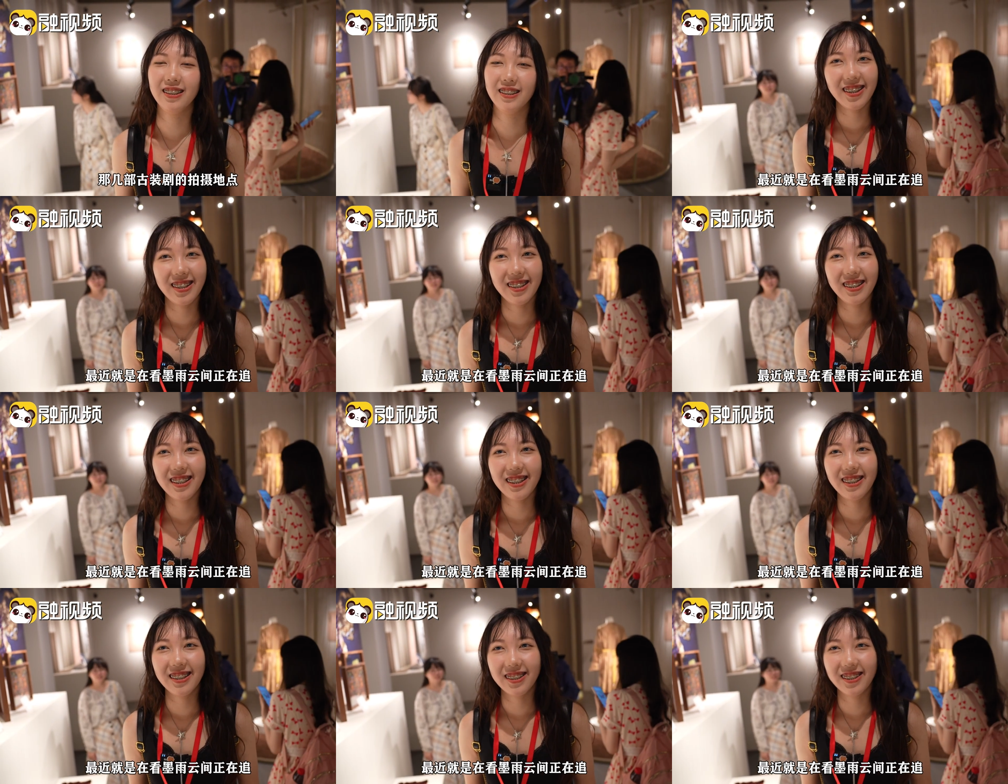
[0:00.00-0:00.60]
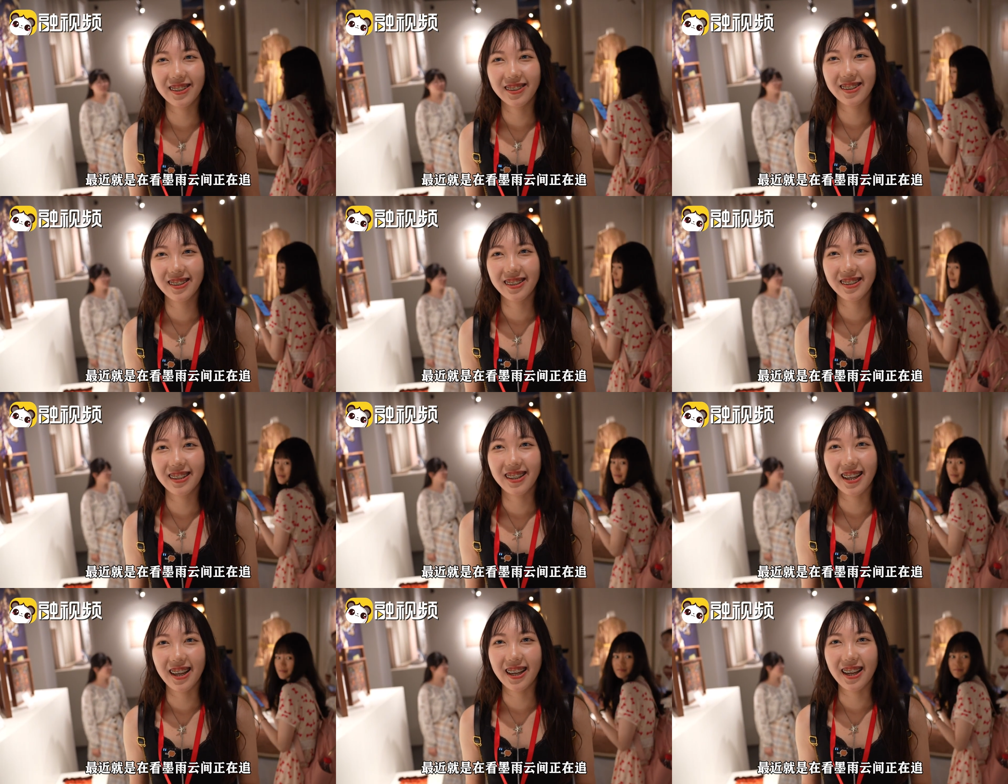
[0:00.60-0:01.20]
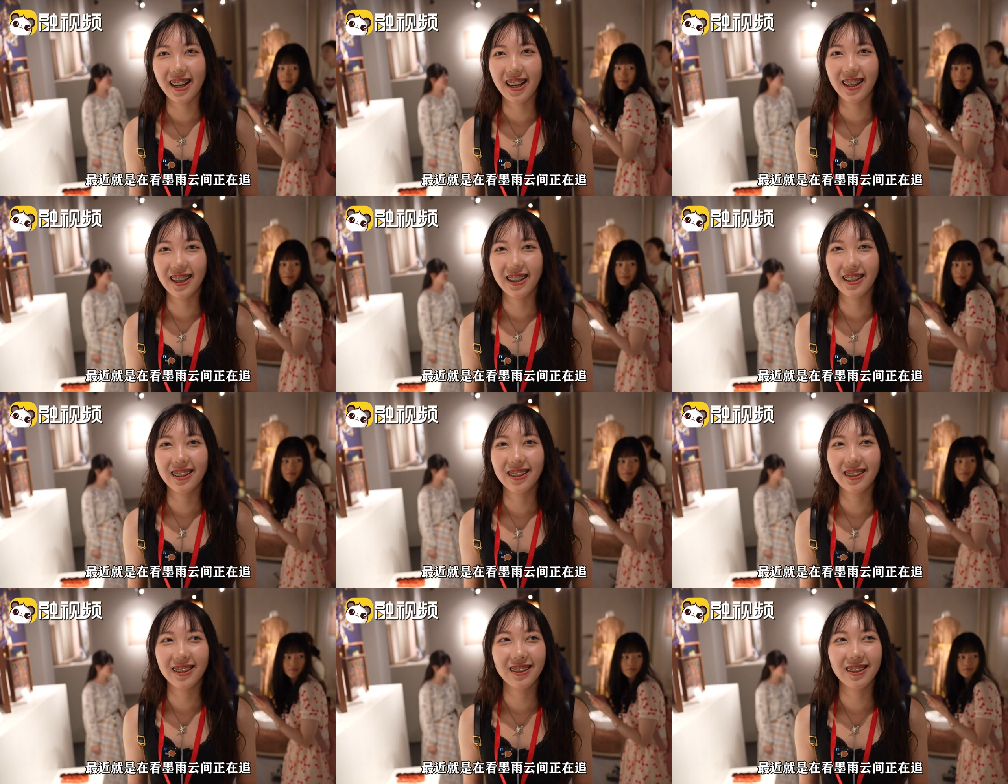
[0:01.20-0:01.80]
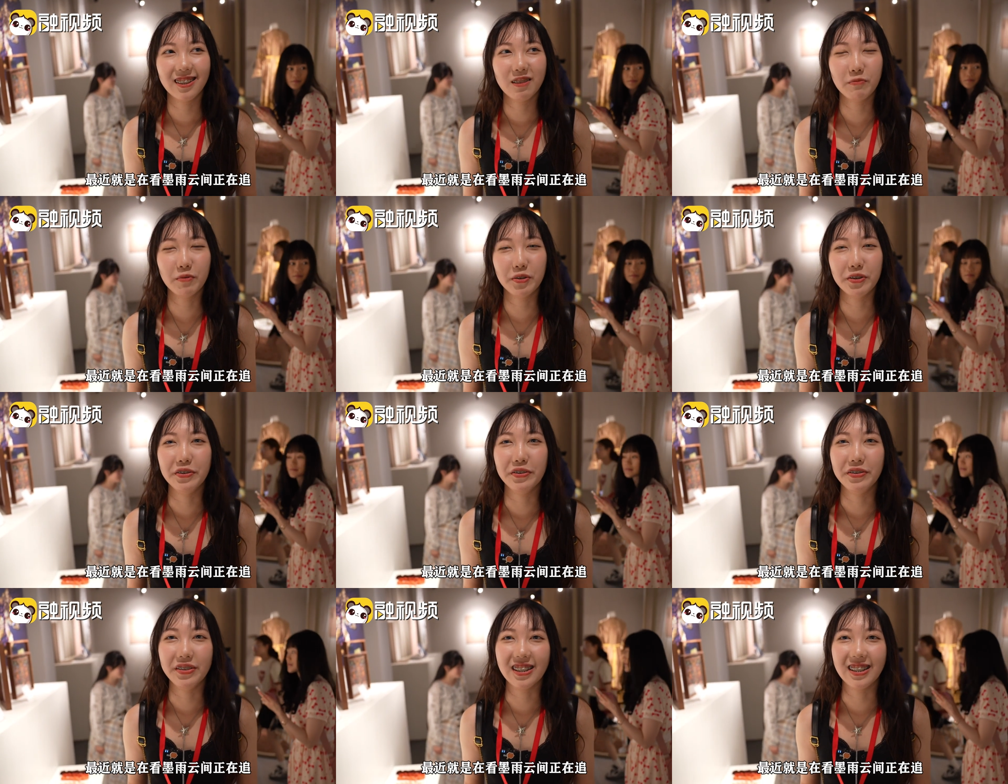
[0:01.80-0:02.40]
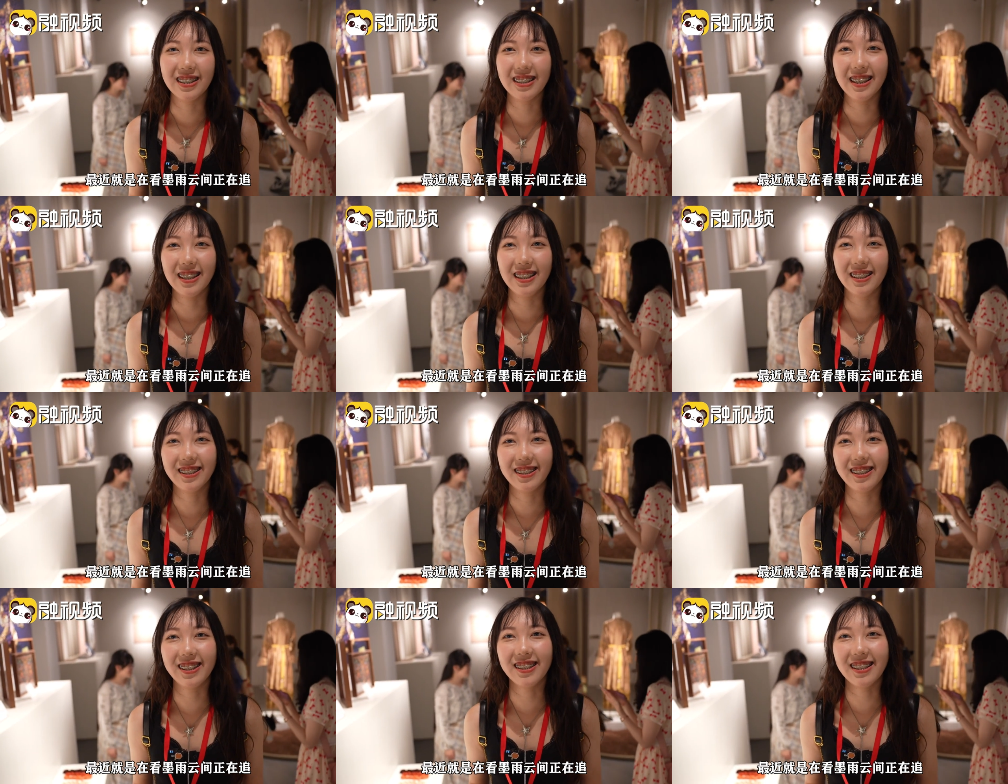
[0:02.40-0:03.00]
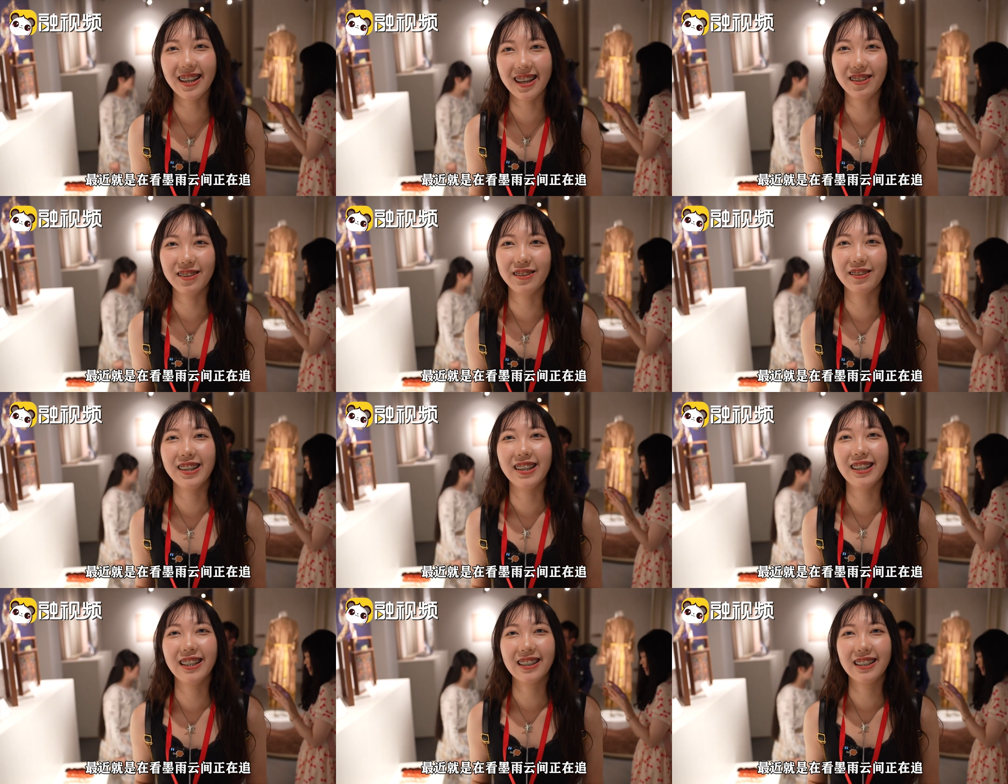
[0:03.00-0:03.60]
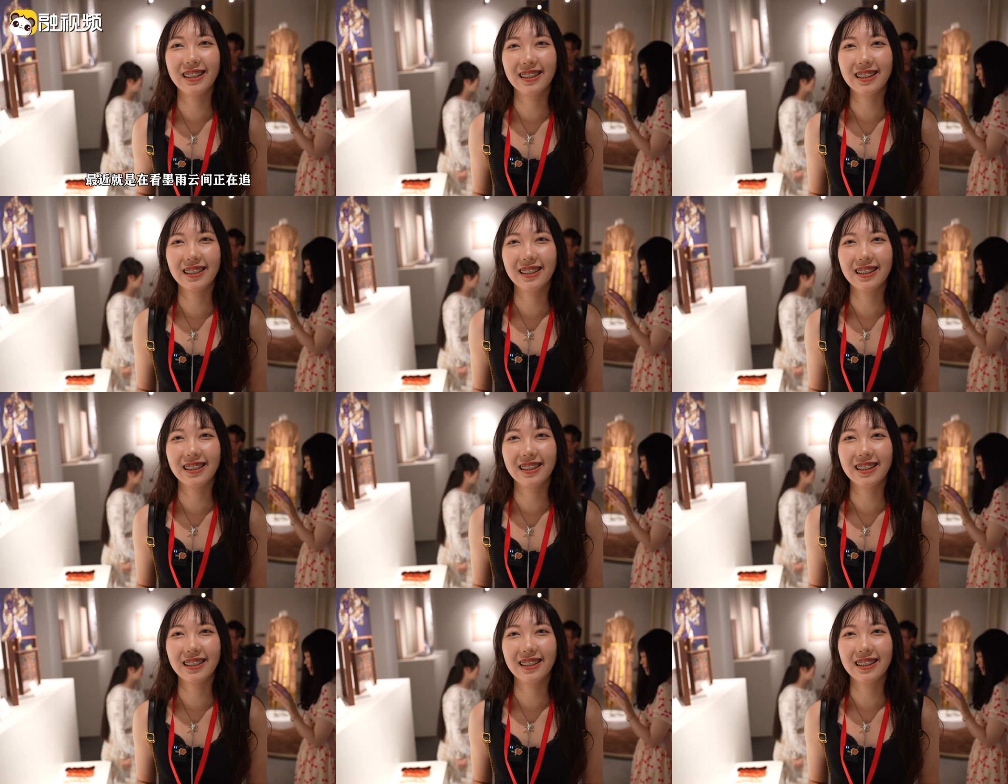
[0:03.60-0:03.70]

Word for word: 最近就是在看《墨雨云间》，正在追。